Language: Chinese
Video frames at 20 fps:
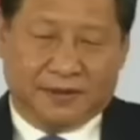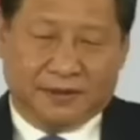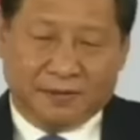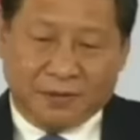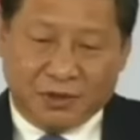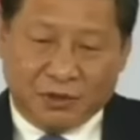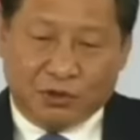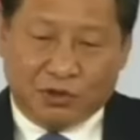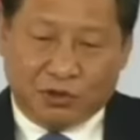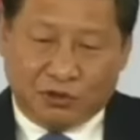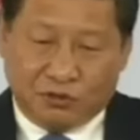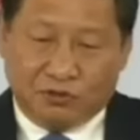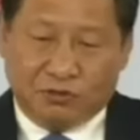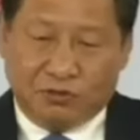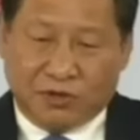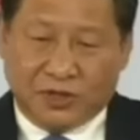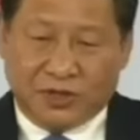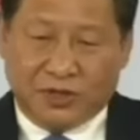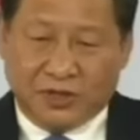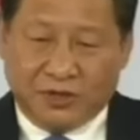那么就是中
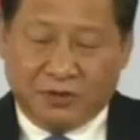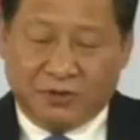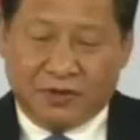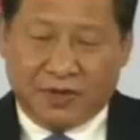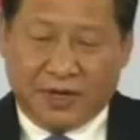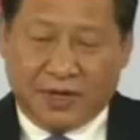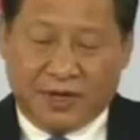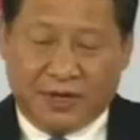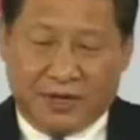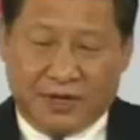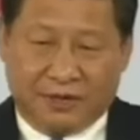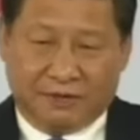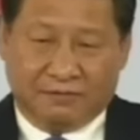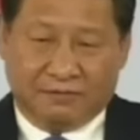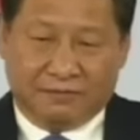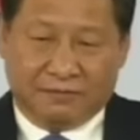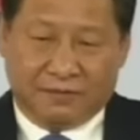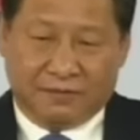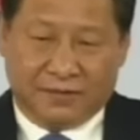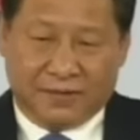国经过了
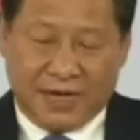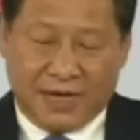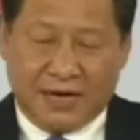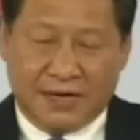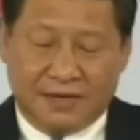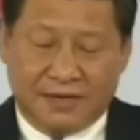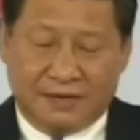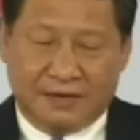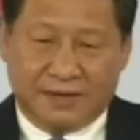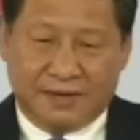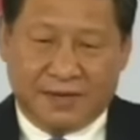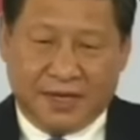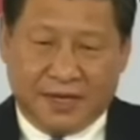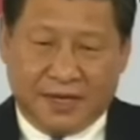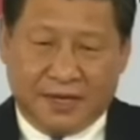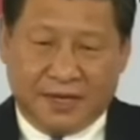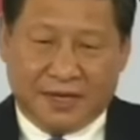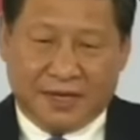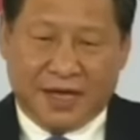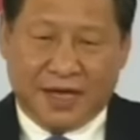三十多
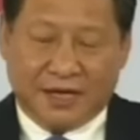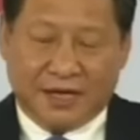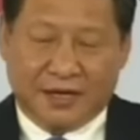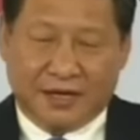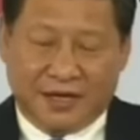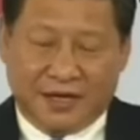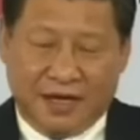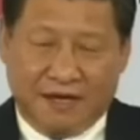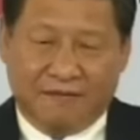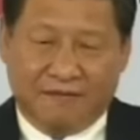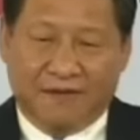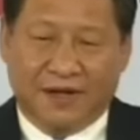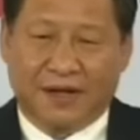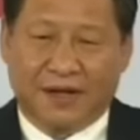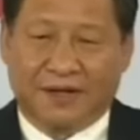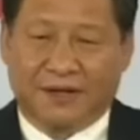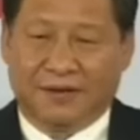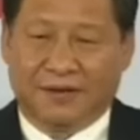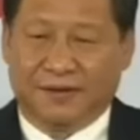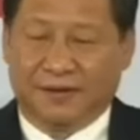年的改革开
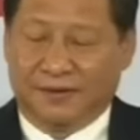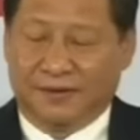放，